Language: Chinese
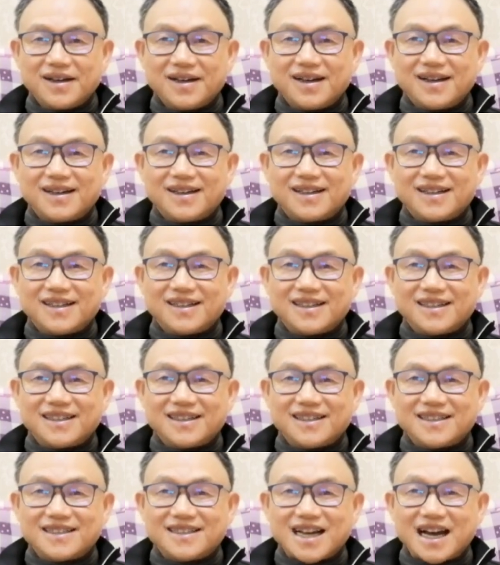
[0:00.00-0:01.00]

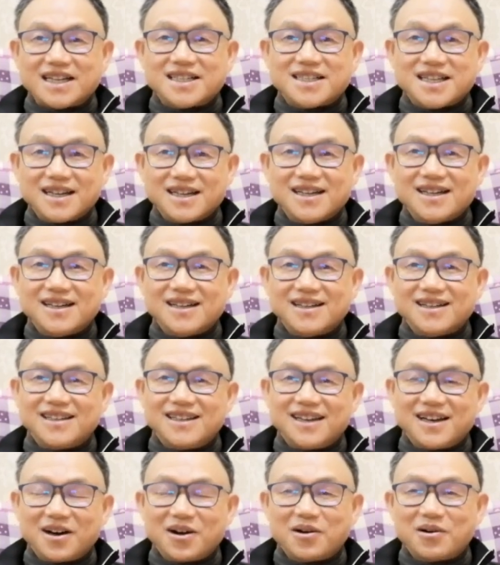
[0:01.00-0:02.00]
呃，讲深刻了
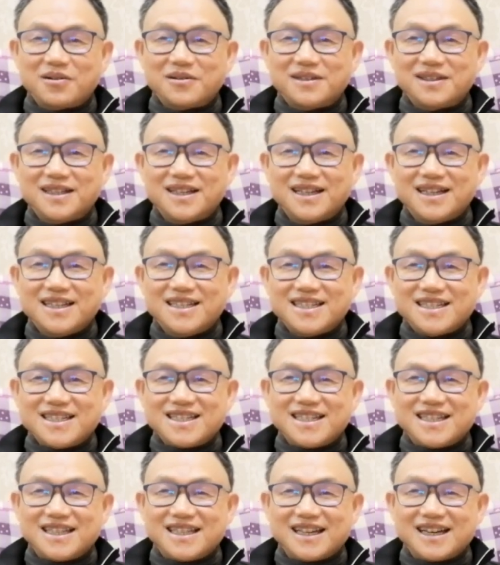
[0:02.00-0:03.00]
以后，具
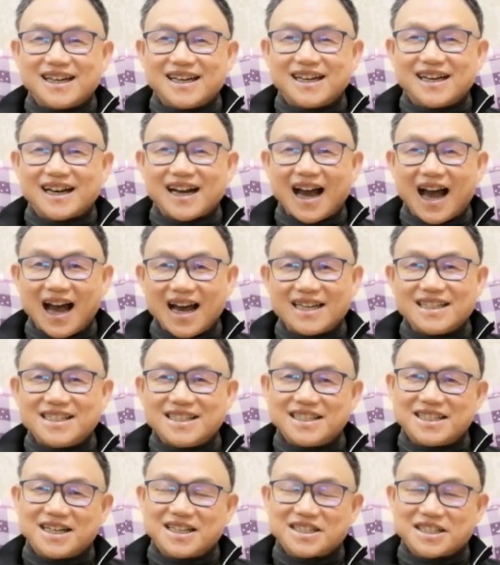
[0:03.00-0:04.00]
体的看
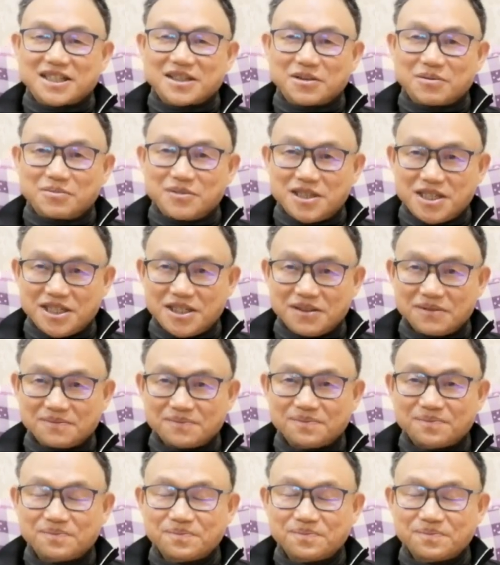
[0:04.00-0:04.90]
一下这个东西。